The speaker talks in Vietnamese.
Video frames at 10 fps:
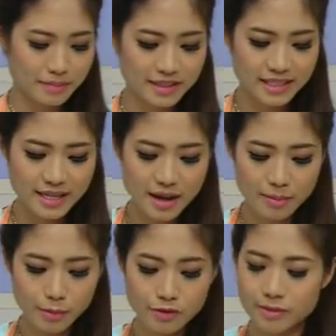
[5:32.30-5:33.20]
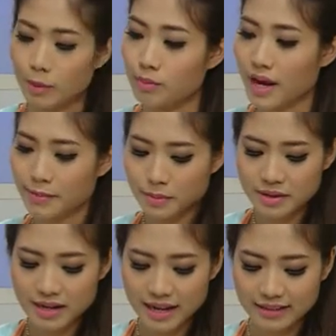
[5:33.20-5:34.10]
Mình chỉ nêm muối và bột nêm giống
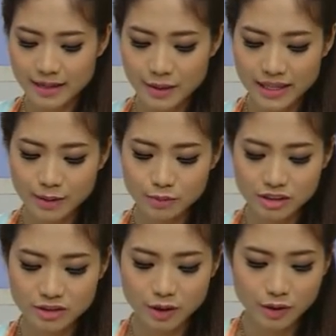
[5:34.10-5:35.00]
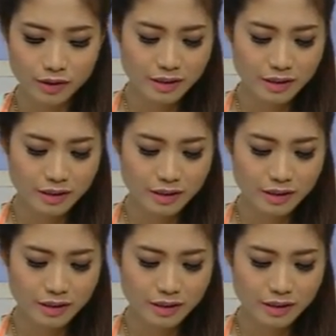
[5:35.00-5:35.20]
như là các loại canh thông thường thôi